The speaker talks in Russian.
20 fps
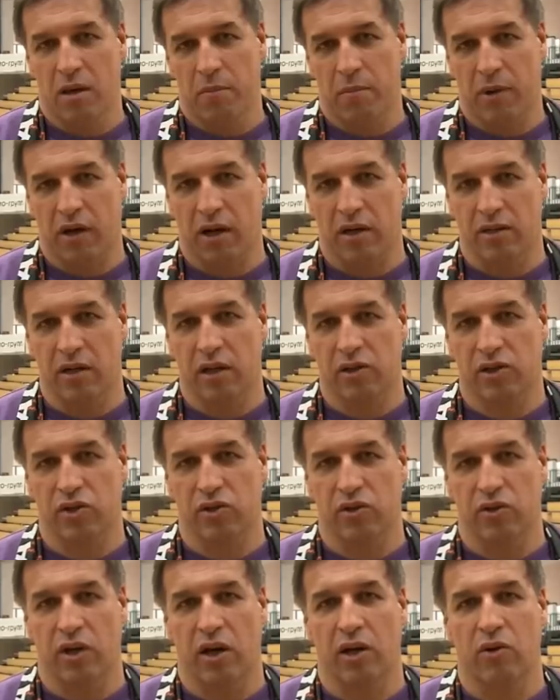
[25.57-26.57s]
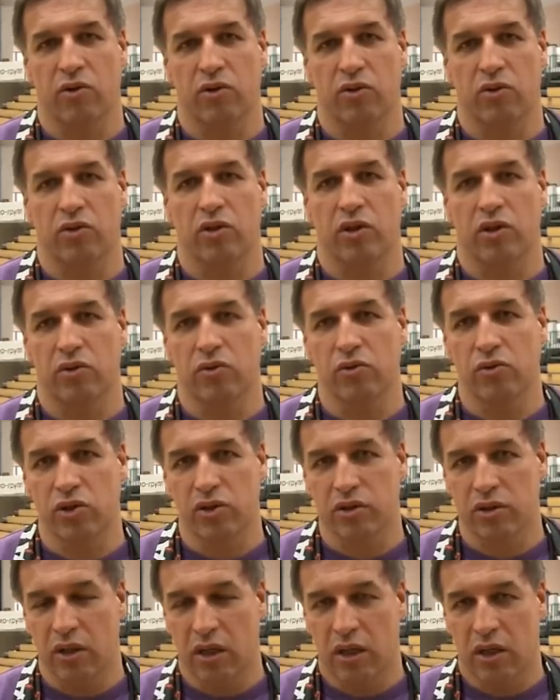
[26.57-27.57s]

показал, что такой турнир нужен,